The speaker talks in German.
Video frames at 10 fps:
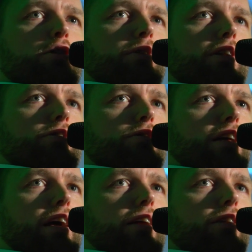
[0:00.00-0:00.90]
denn
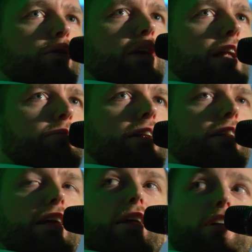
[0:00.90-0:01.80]
erstmal müssen die Leipziger
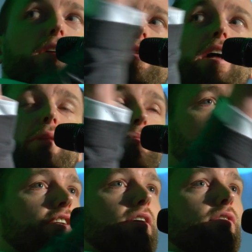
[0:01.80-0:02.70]
nach einer langen,
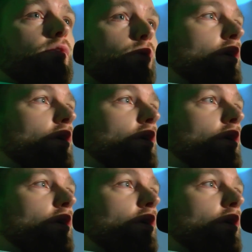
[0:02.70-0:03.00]
intensiven